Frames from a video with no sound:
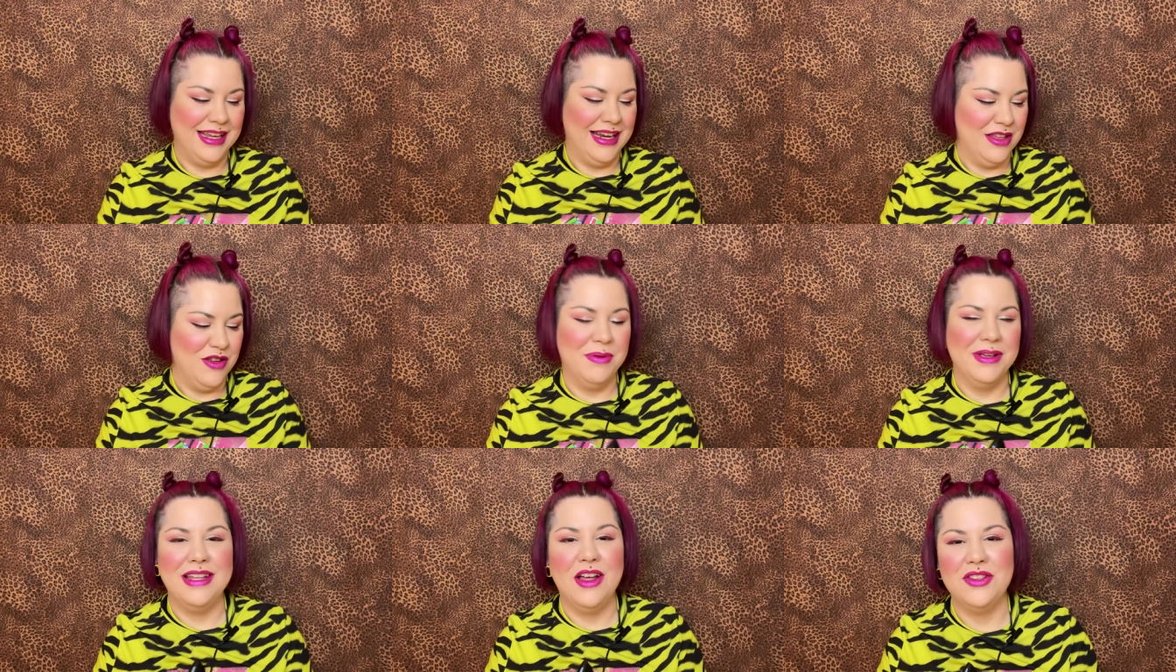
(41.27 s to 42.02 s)
el año
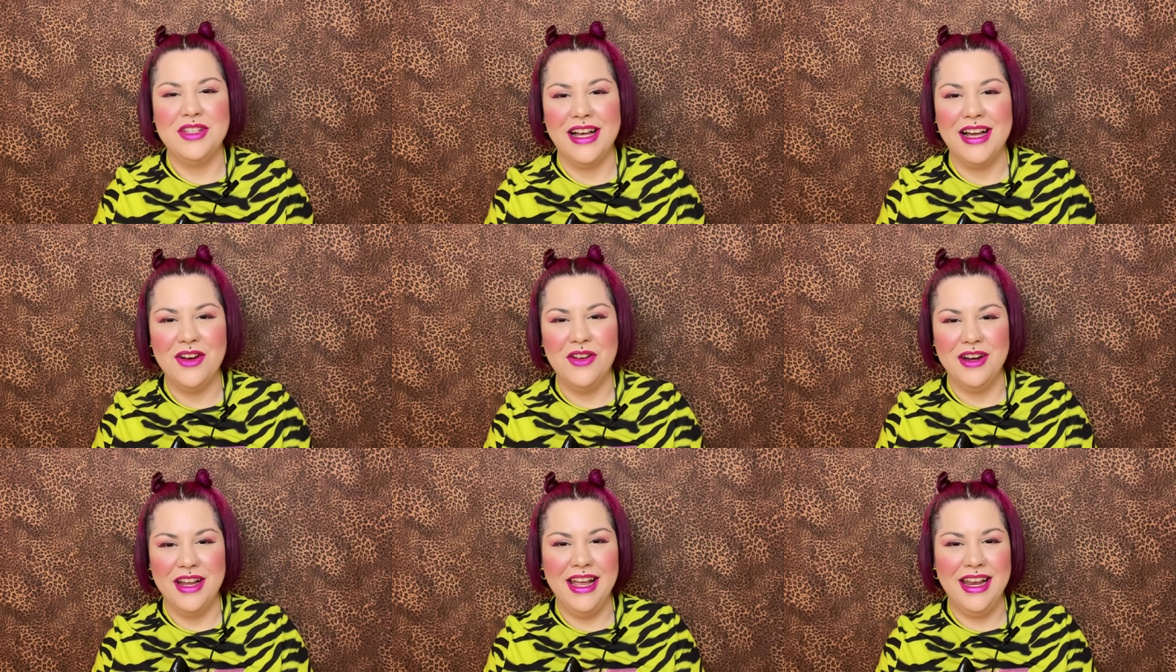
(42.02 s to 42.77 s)
pasado
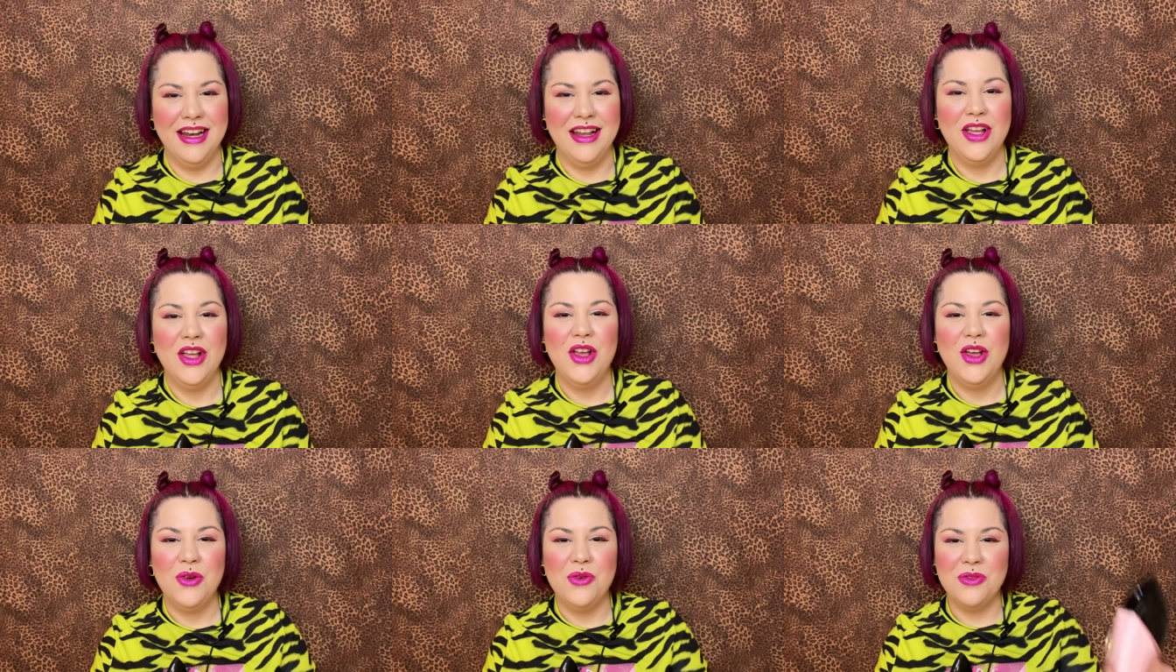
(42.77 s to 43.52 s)
sacaron el
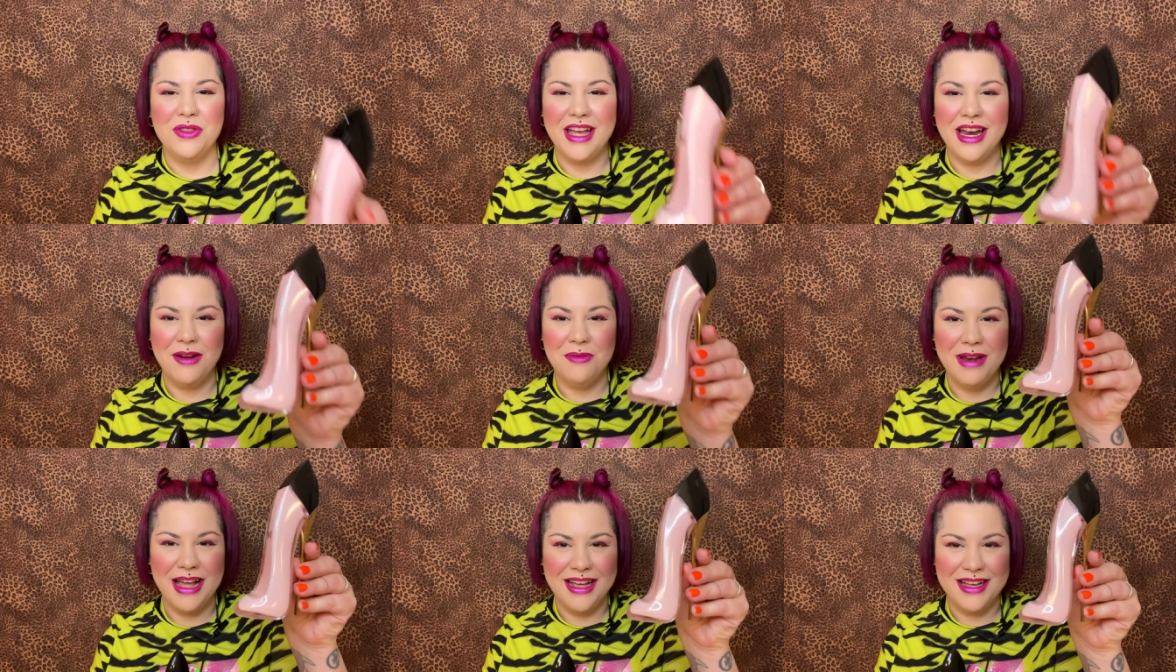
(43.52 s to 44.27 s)
Good Girl
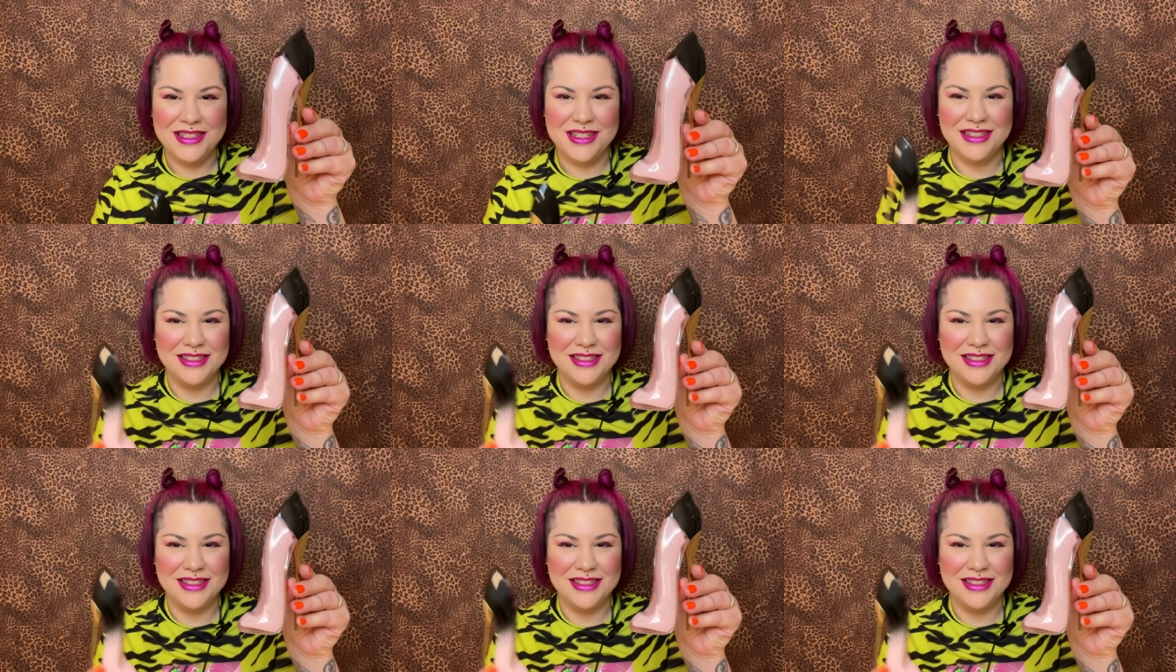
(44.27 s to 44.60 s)
Blush.